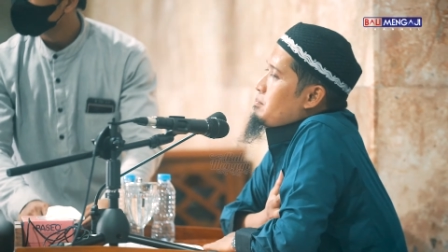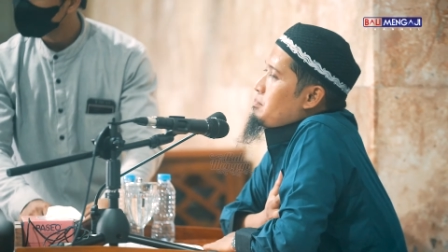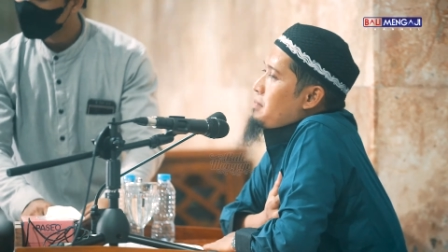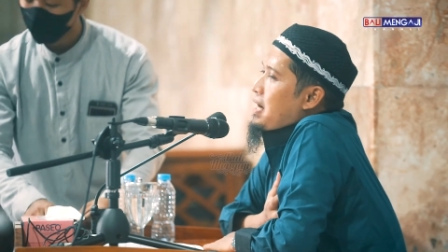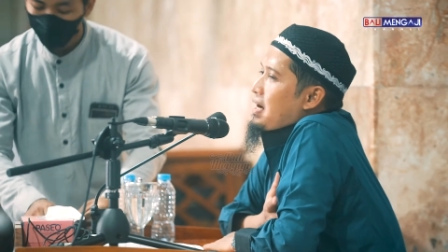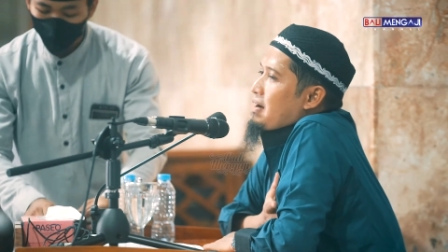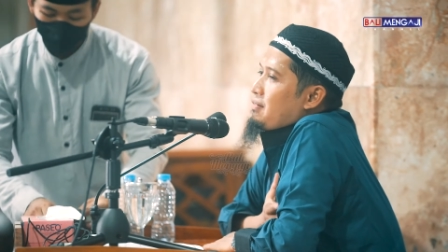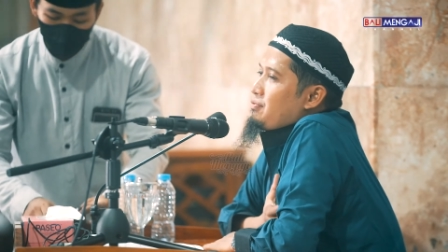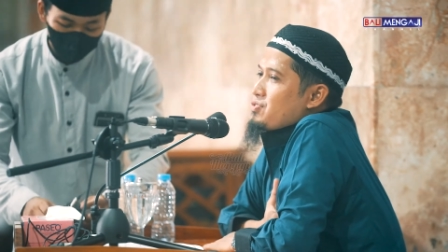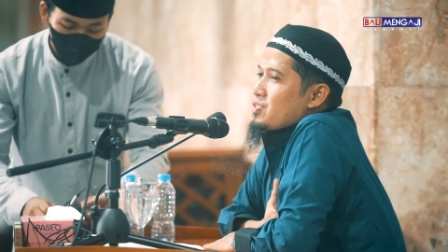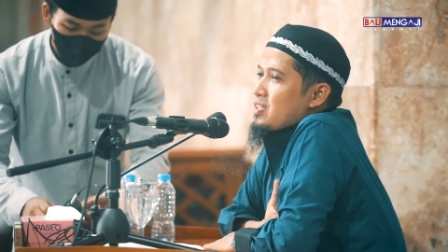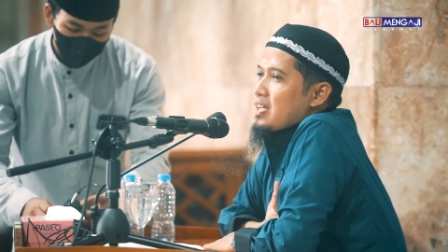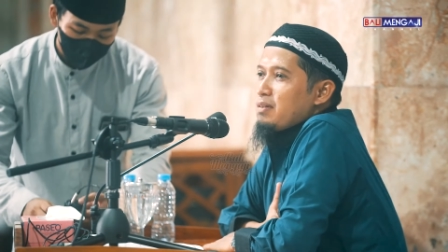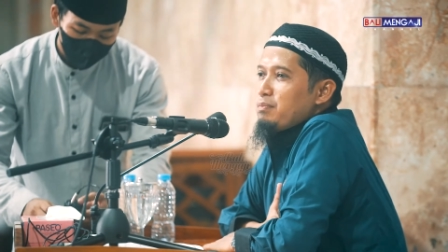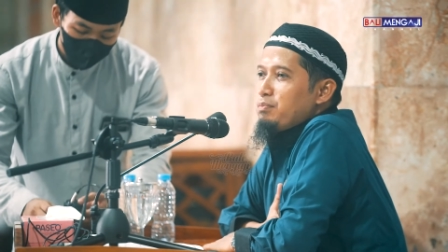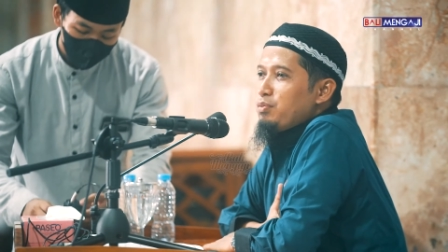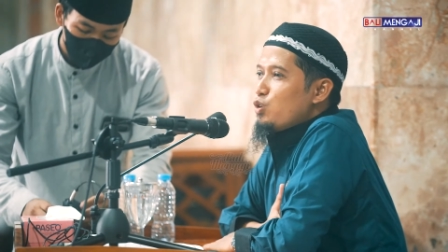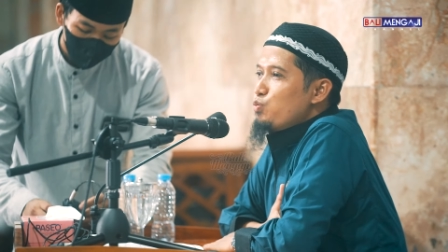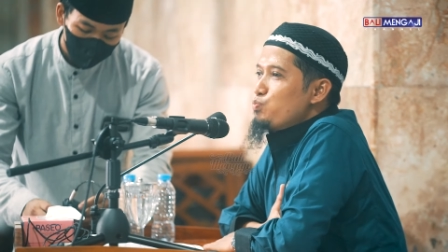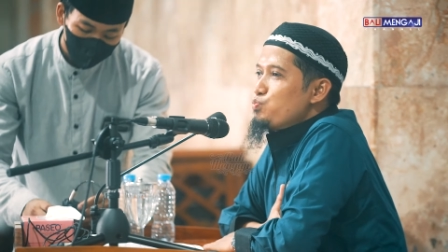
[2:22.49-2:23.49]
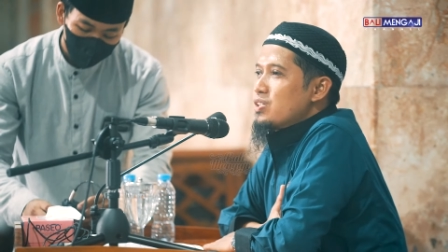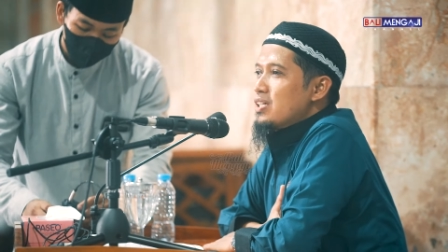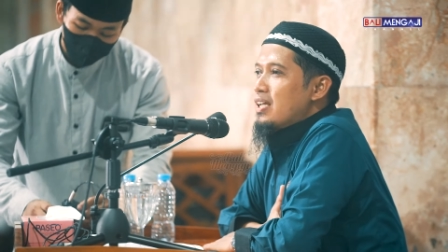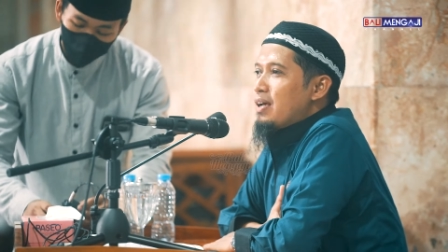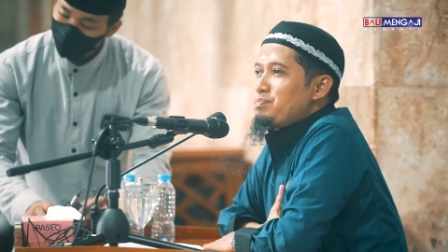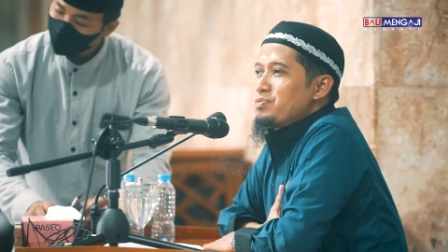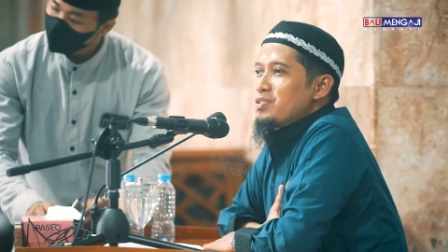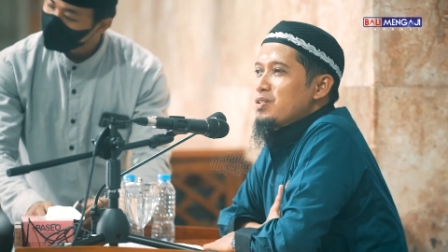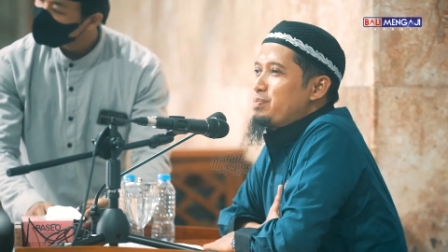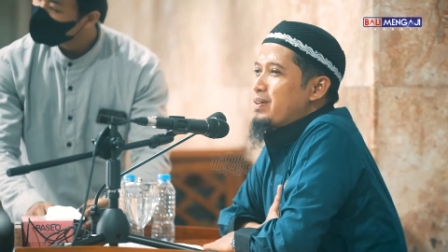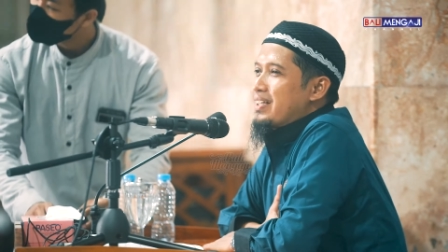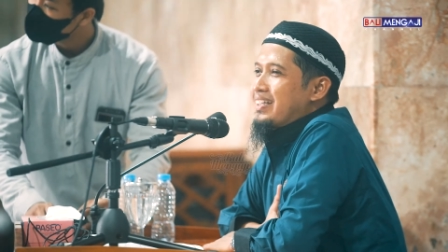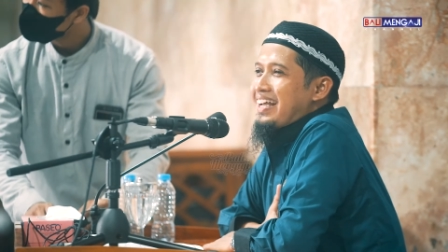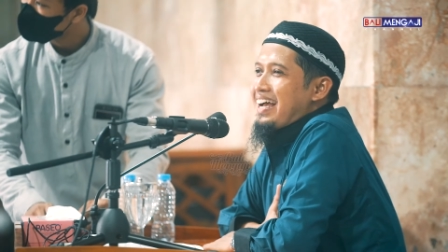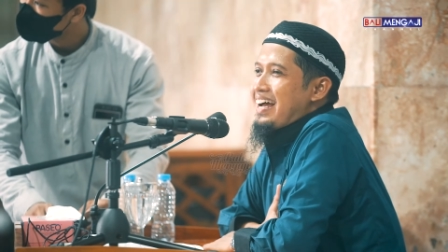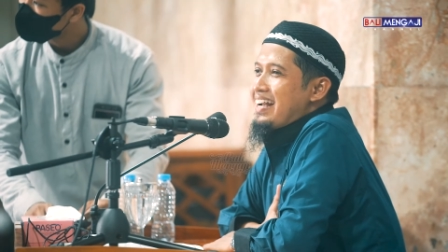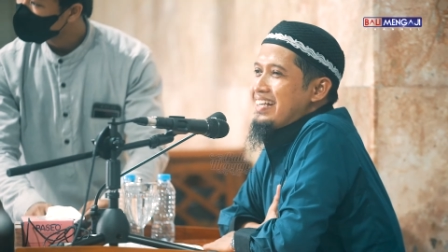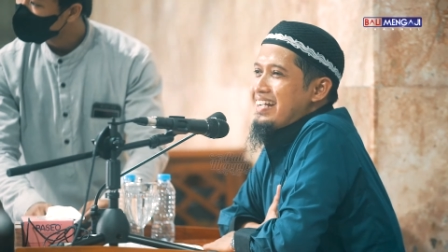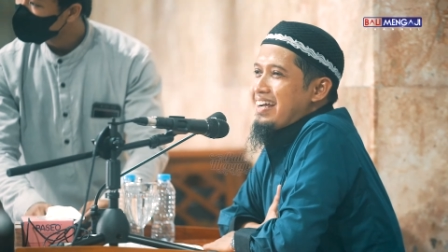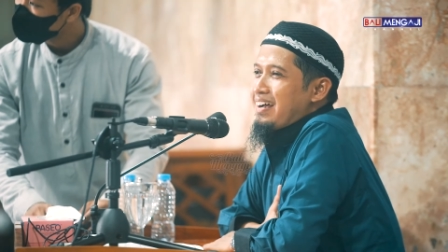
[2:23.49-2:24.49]
maaf saya belum siap
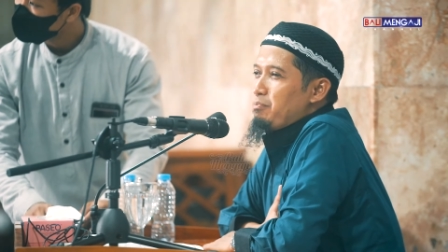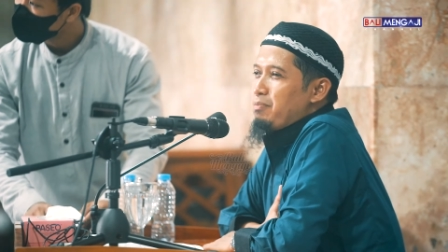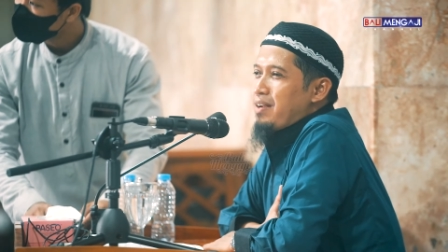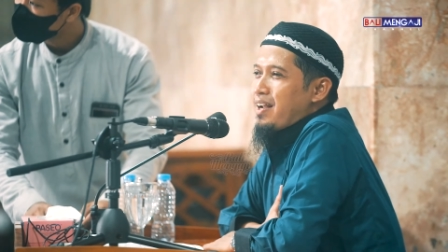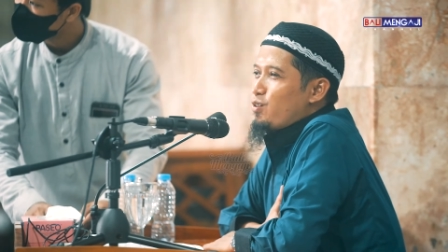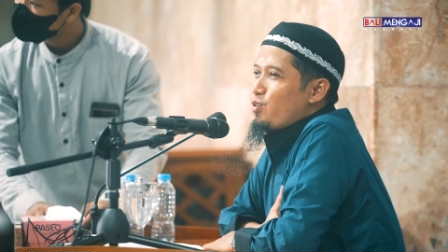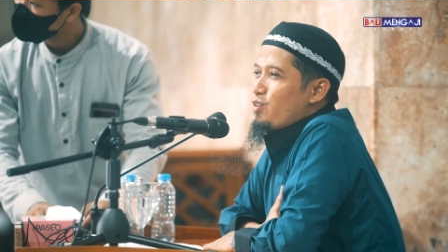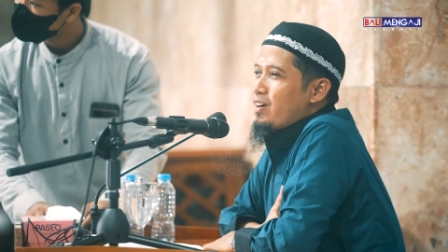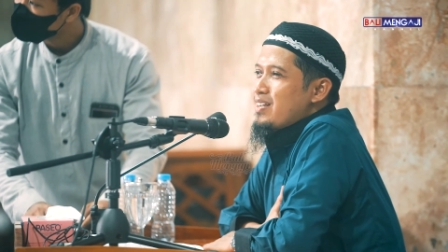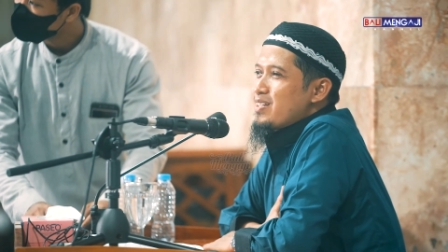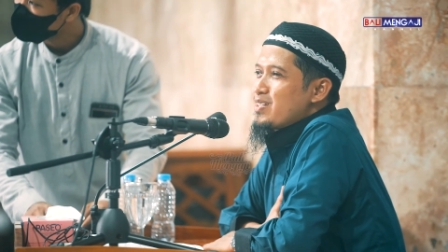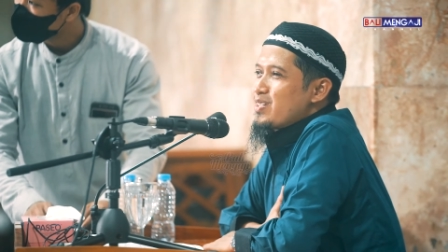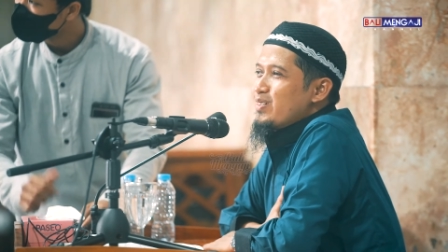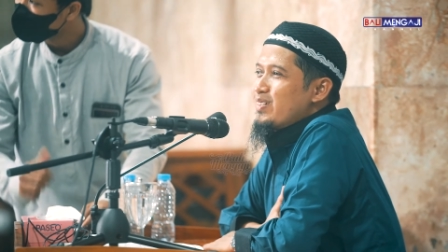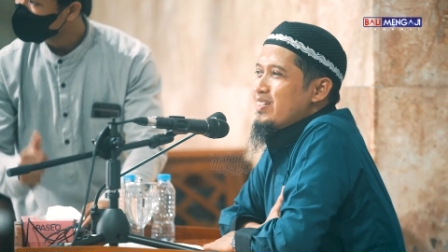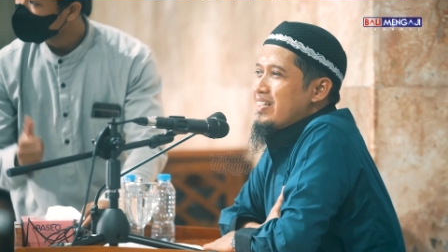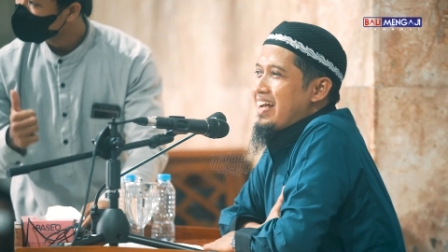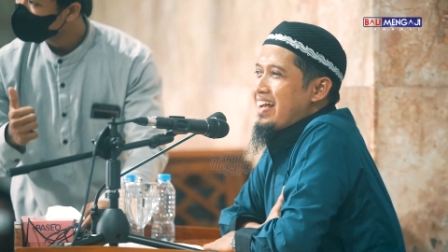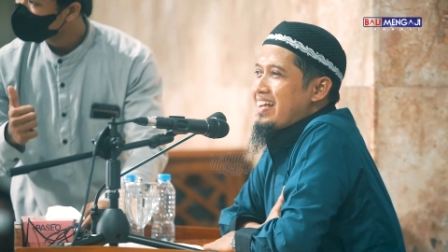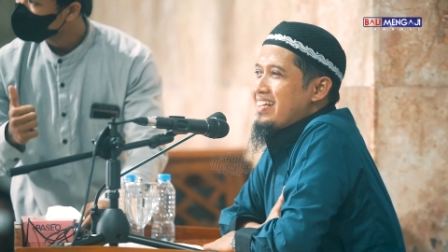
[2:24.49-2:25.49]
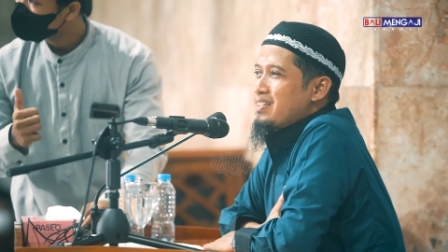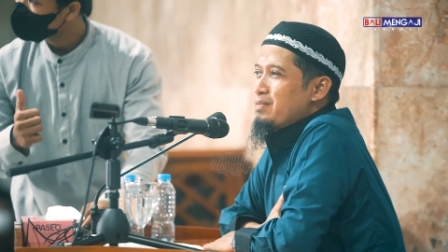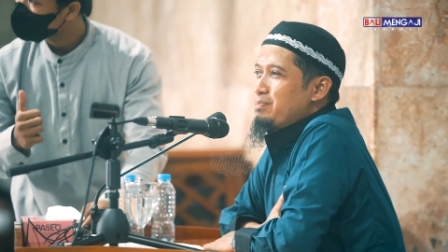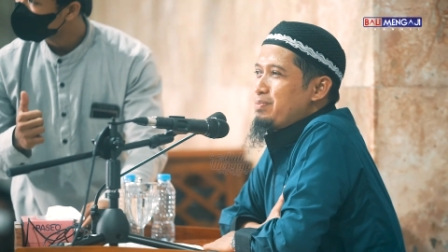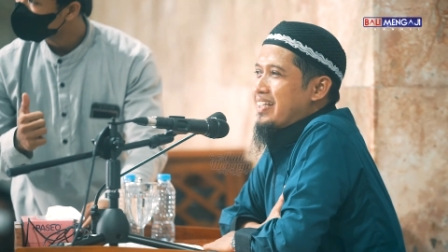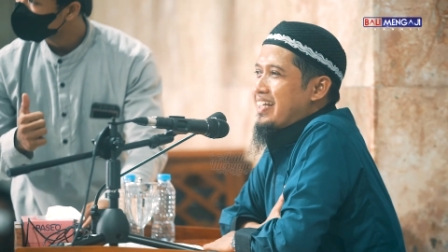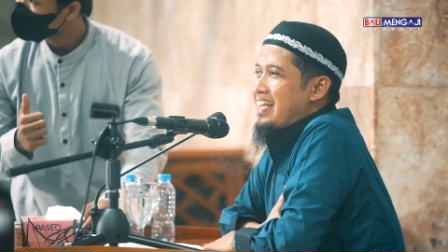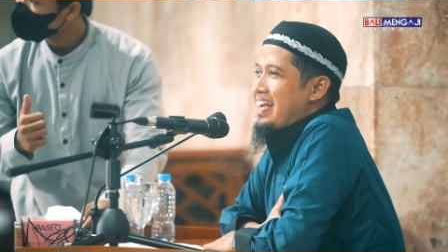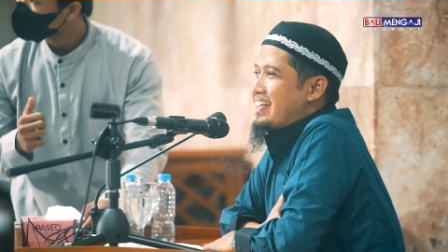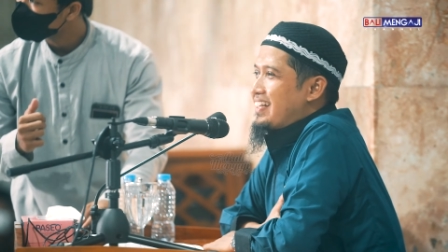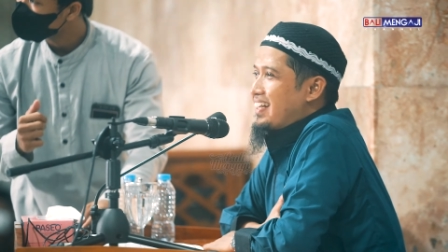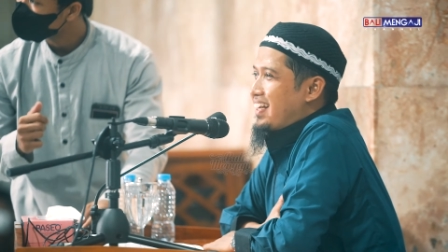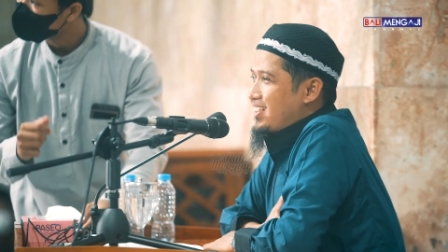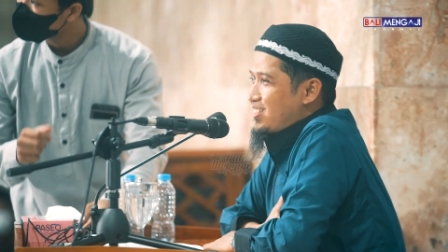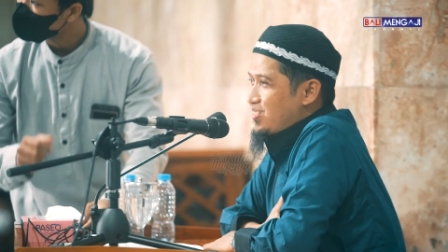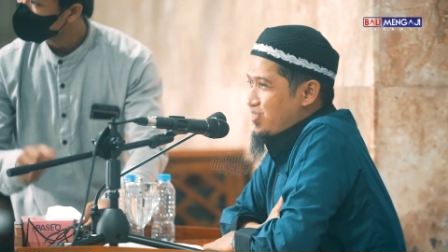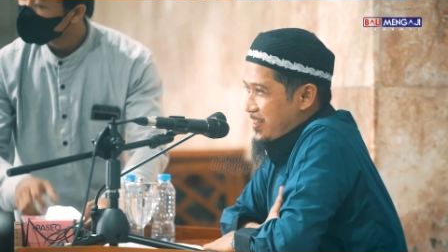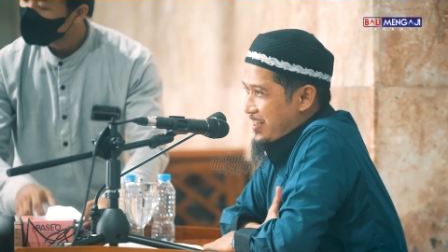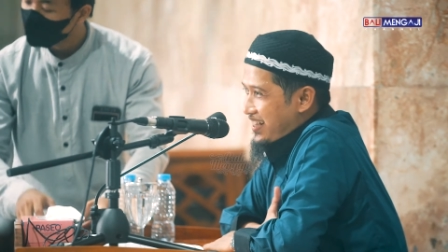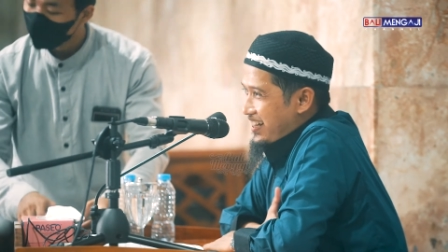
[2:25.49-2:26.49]
seperti Anda melakukan sunnah seperti Anda
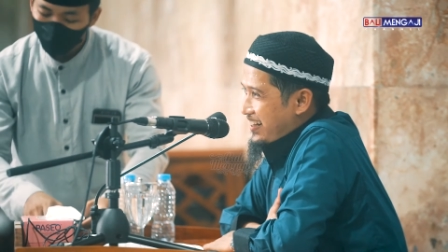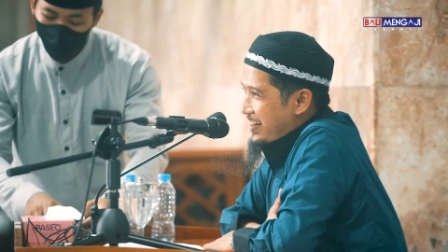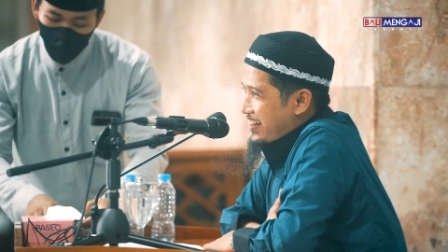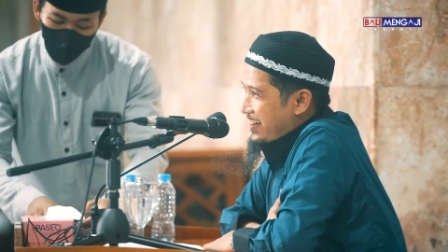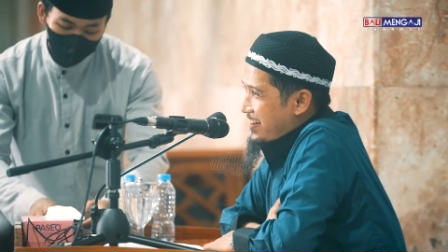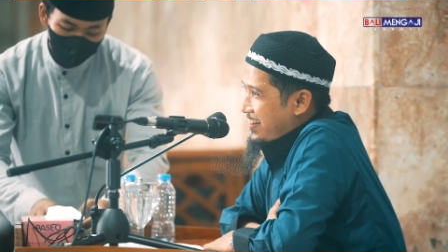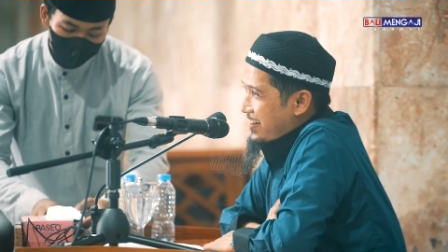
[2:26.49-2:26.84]
lakukan.